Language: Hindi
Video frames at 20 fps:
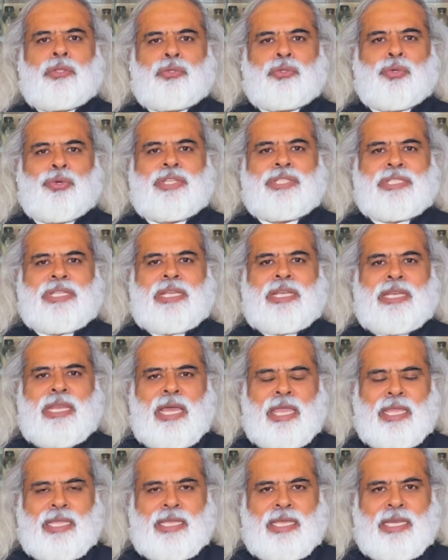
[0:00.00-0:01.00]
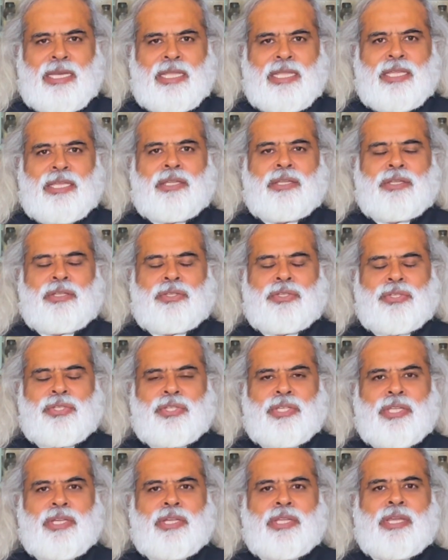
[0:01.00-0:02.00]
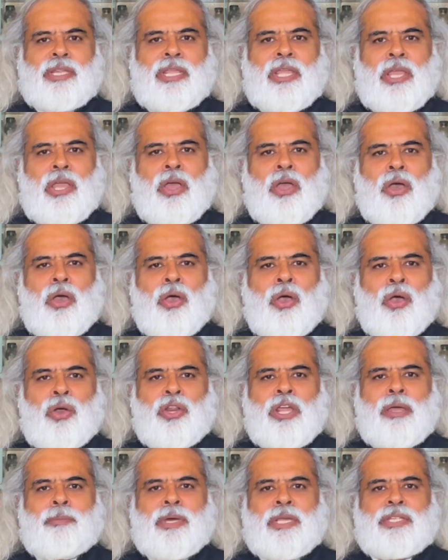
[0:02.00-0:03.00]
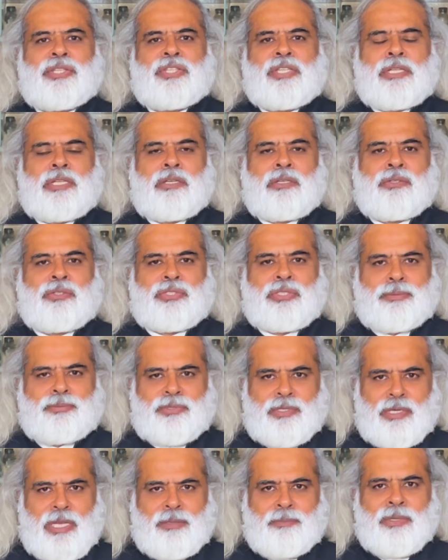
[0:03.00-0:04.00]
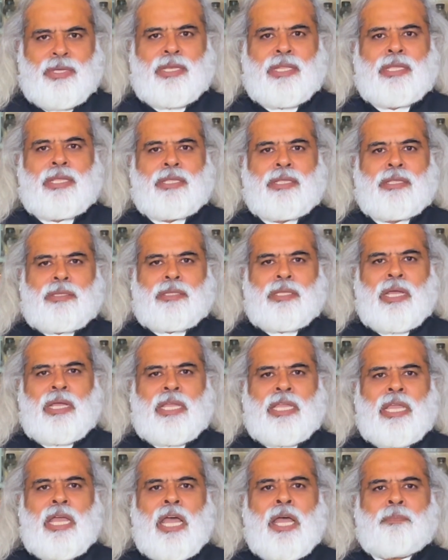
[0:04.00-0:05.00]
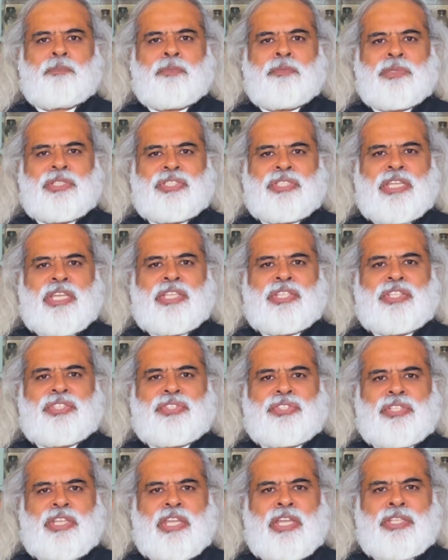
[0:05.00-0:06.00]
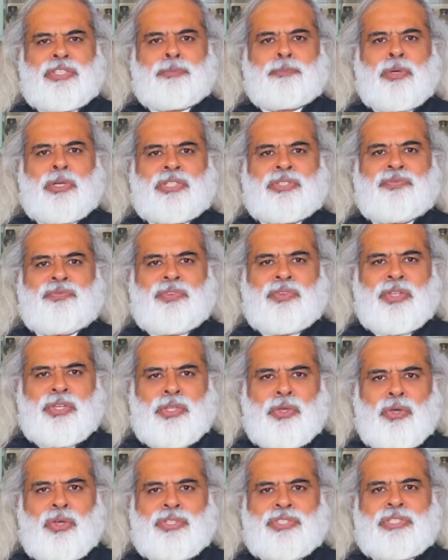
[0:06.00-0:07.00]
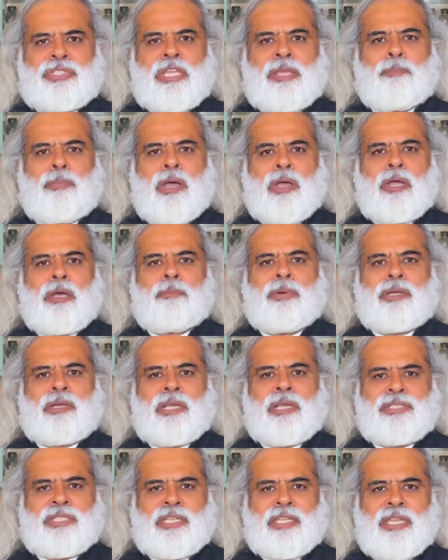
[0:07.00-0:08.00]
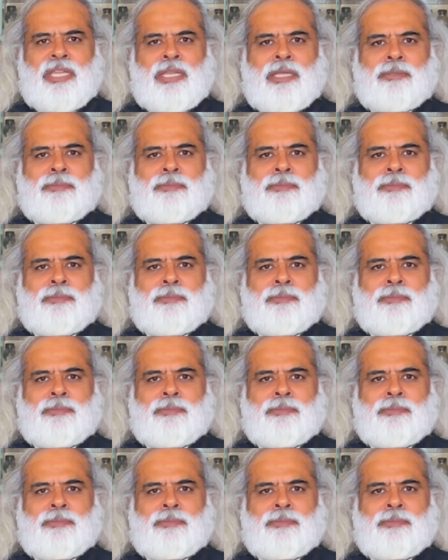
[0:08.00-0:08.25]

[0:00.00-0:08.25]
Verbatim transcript: तो इसे लाइक करें शेयर करें और हमारे चैनल को सब्सक्राइब करें ताकि आप मजीद सेहत बख्श वीडियो से बाखबर रह सकें